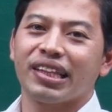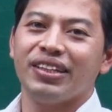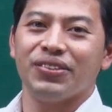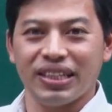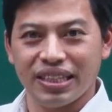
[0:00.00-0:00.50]

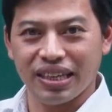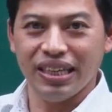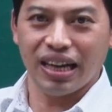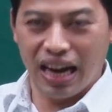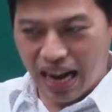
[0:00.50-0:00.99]
Chúng ta sẽ thấy
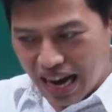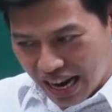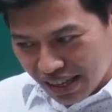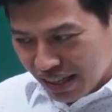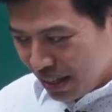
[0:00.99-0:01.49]
được à
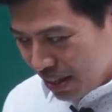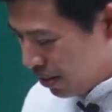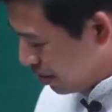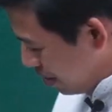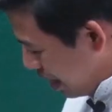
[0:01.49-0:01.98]

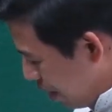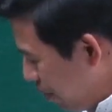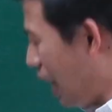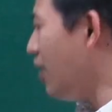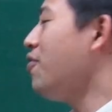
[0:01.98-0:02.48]
nếu
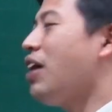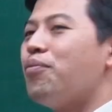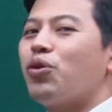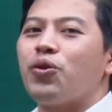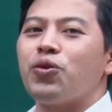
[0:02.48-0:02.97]
nắn nó vào
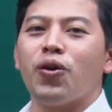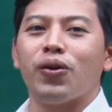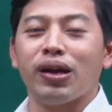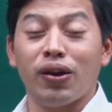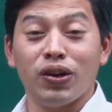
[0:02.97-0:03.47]
một khuôn khổ
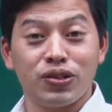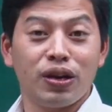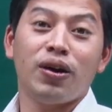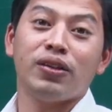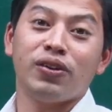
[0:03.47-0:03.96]
nào đó chúng ta
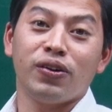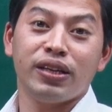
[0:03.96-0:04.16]
hoàn toàn có